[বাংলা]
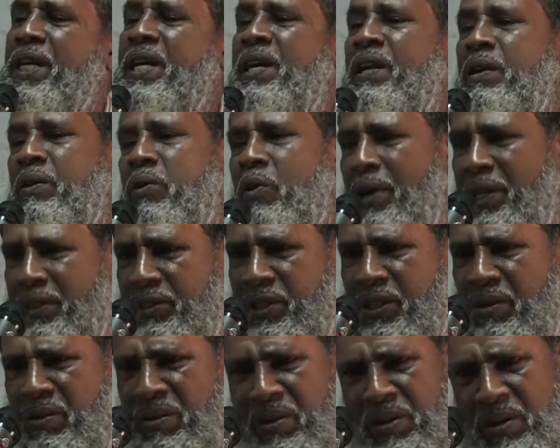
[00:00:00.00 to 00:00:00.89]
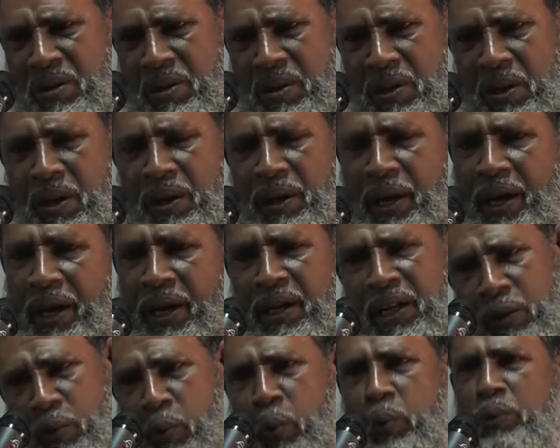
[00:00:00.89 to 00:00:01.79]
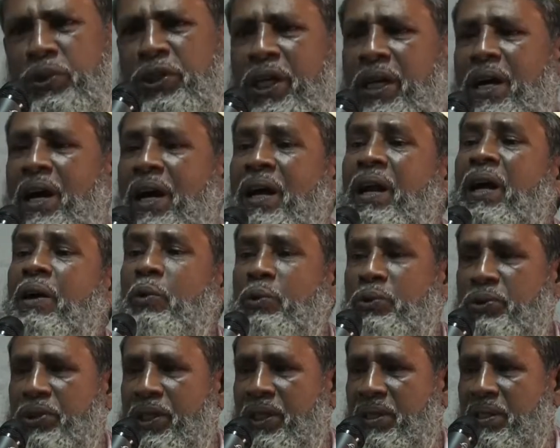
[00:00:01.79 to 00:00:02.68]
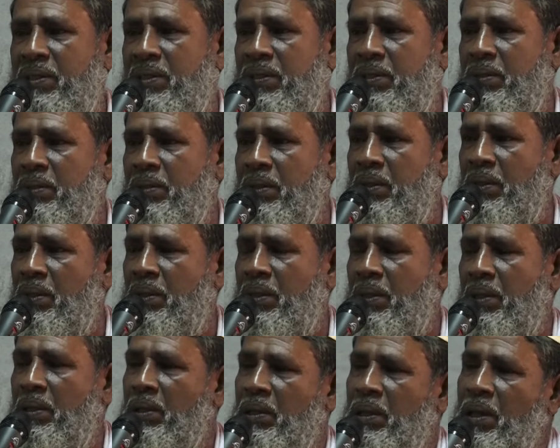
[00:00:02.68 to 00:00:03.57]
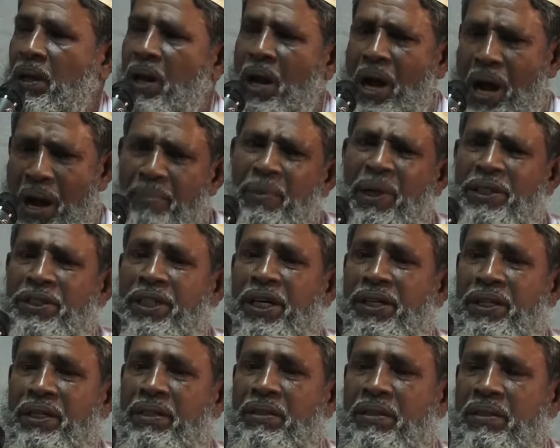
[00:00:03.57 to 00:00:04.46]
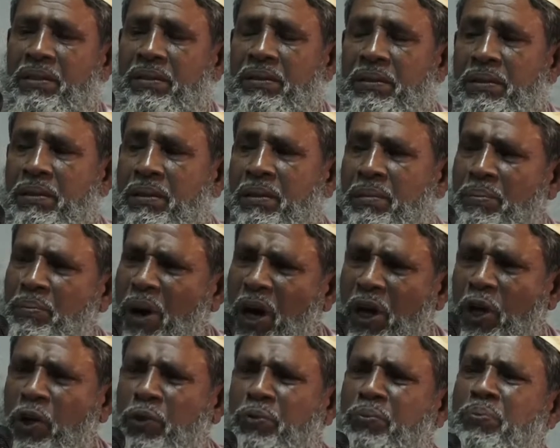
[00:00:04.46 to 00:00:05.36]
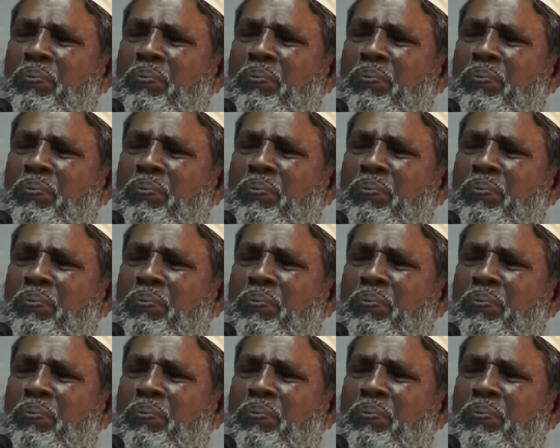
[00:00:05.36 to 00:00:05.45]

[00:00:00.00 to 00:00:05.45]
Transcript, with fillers: সেখানে হয়েছিল এটা করছে কারা করছে আমরা জানি ভারত